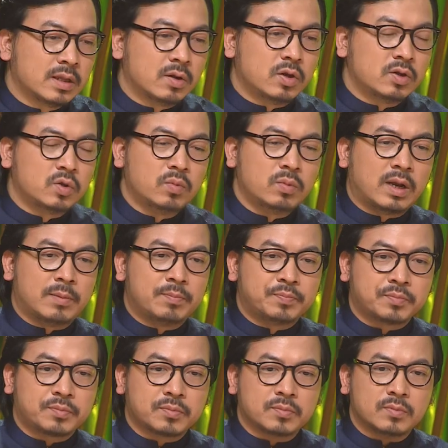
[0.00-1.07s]
thì nói chung là
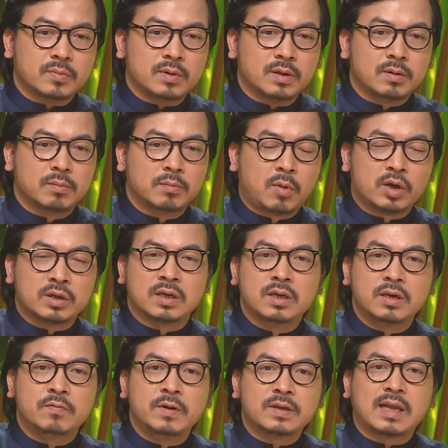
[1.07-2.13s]
mọi
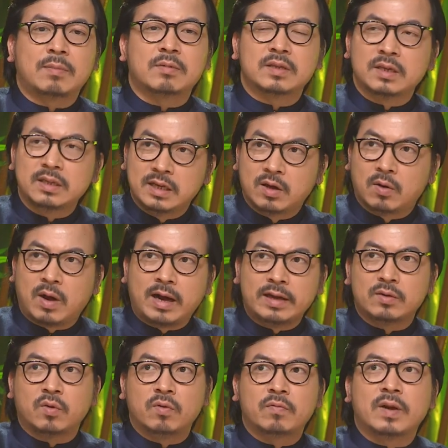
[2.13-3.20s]
thứ phức tạp hơn rất nhiều
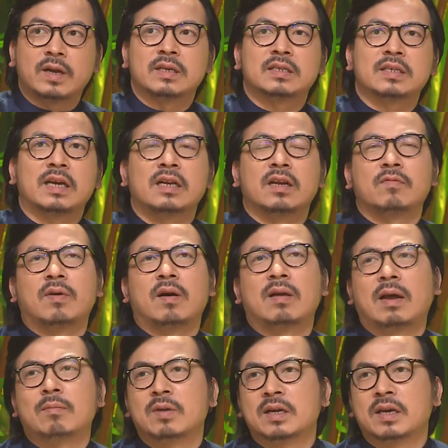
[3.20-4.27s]
anh cũng phải chen được vào
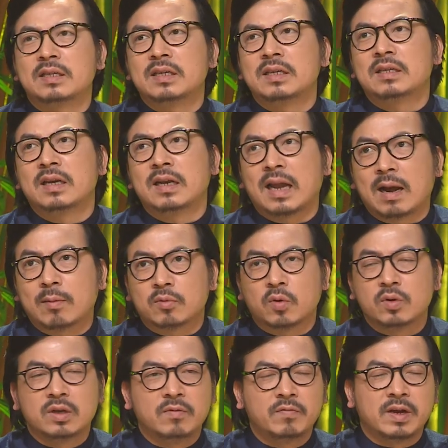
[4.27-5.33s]
làm được cái gì thì làm
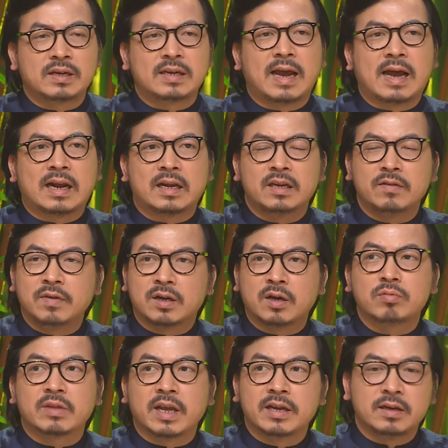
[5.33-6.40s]
thôi nhưng việc nhà là những việc
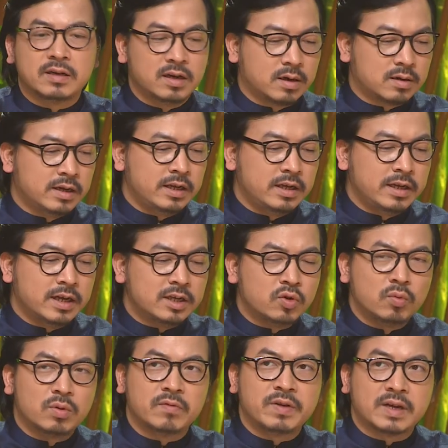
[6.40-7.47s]
không tên được định nghĩa
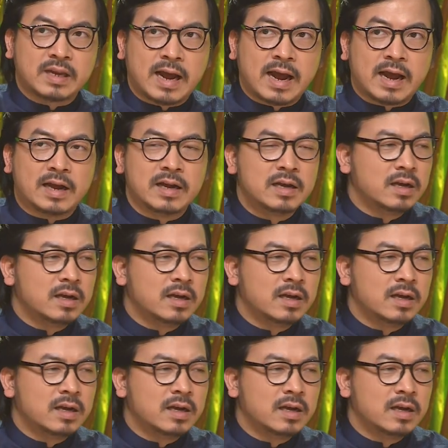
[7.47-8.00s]
chung là việc nhà